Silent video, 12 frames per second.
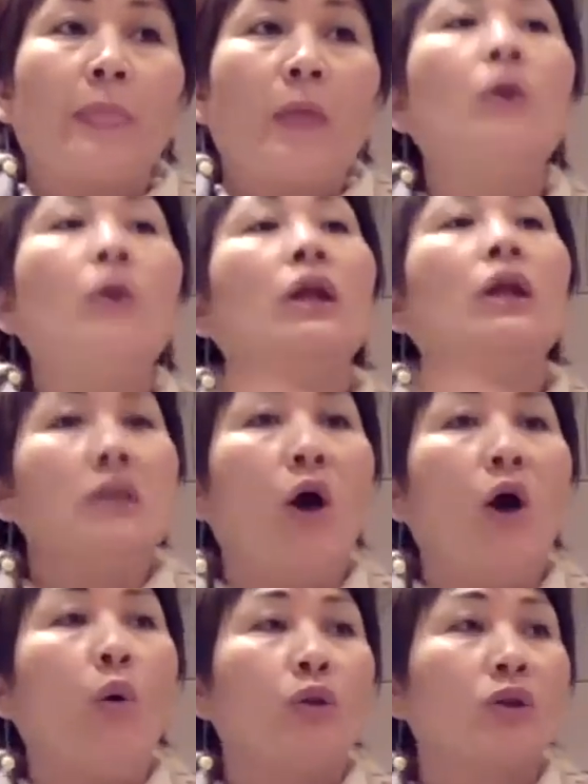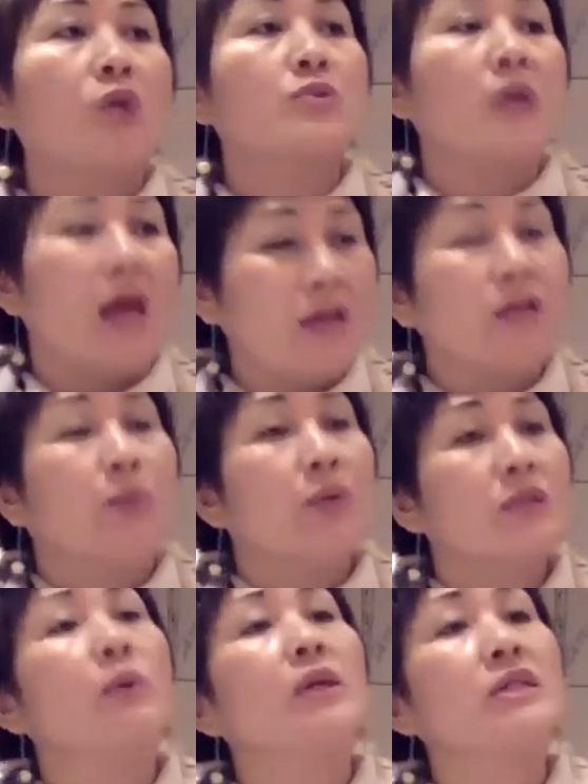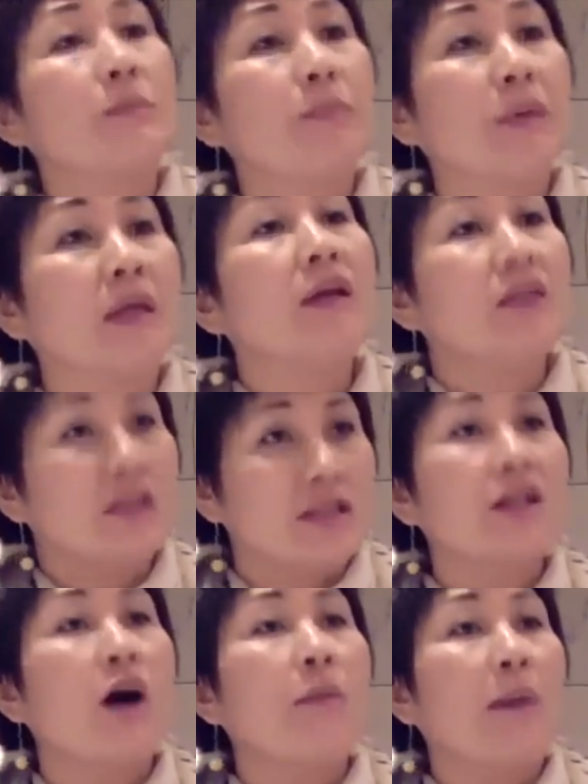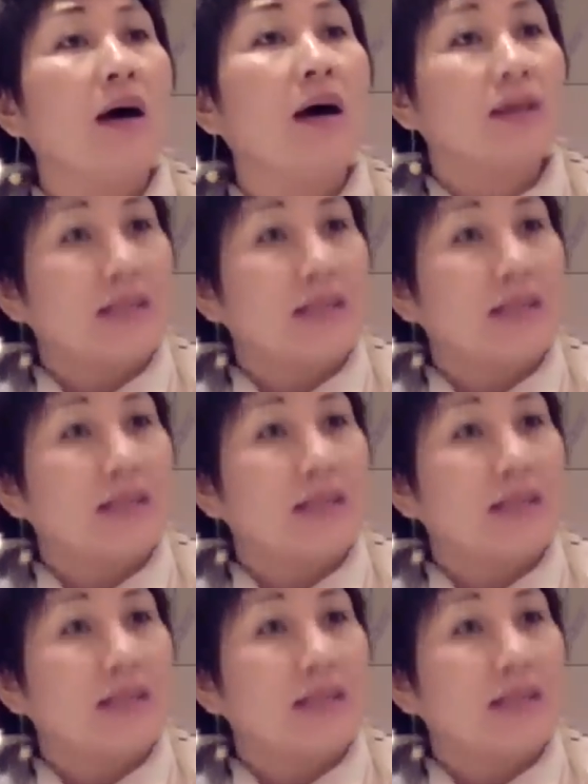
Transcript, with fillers: 问了以后，我就告诉他：，哎，你为什么会生病？你知道吗？